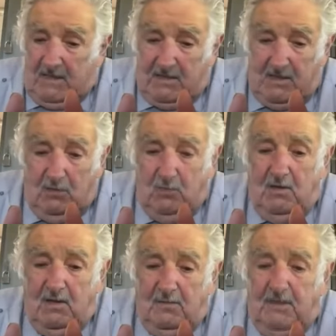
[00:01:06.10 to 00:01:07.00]
El
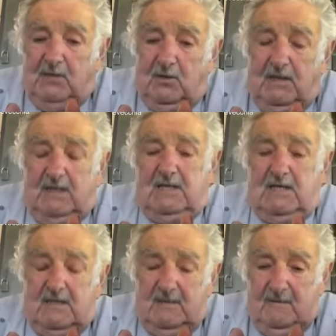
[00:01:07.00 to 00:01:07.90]
segundo elemento
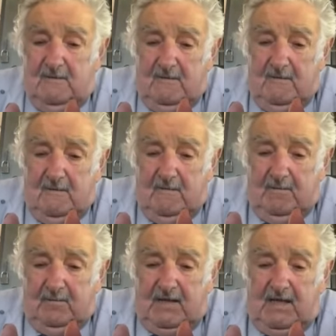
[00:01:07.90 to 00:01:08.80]
es
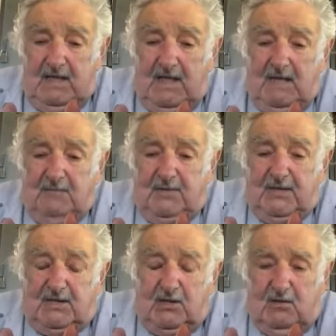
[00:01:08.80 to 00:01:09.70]
que da la
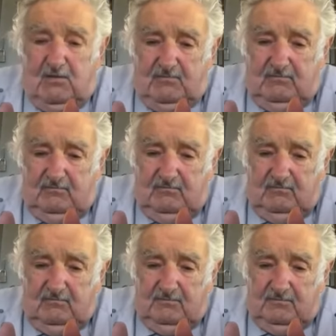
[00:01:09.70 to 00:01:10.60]
impresión,
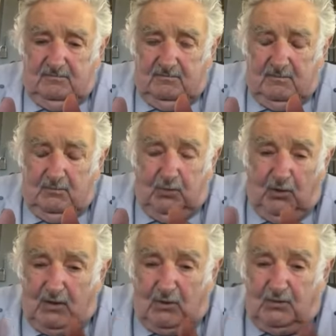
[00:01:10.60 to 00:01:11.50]

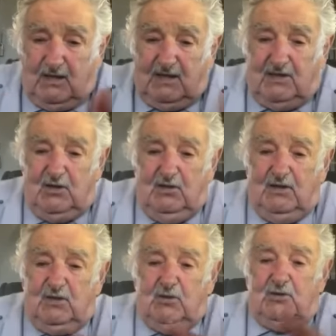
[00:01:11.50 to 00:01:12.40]
por las
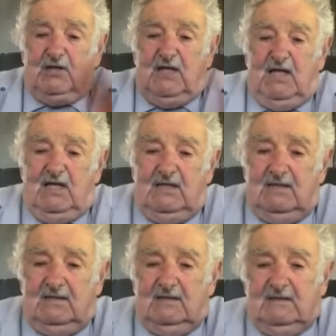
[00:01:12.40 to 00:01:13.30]
contradicciones
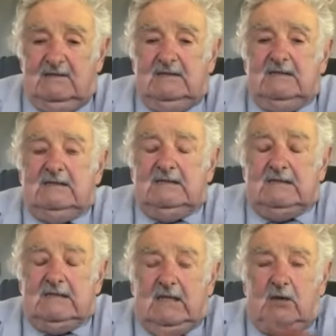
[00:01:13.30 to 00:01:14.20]
sociales,
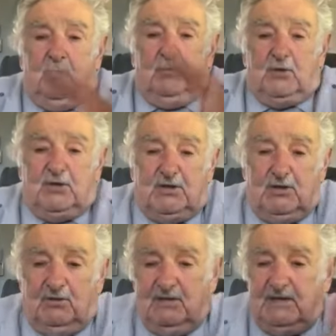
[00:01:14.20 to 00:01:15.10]
la
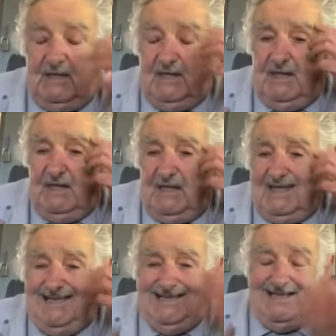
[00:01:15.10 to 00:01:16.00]
composición que tiene
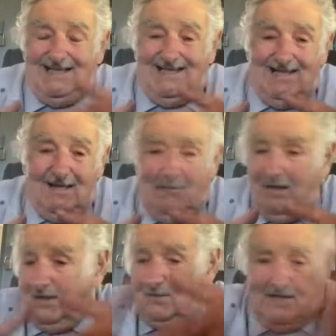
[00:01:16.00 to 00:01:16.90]
de gente de la
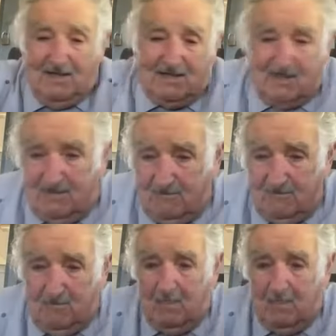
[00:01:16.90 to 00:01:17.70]
más diversa,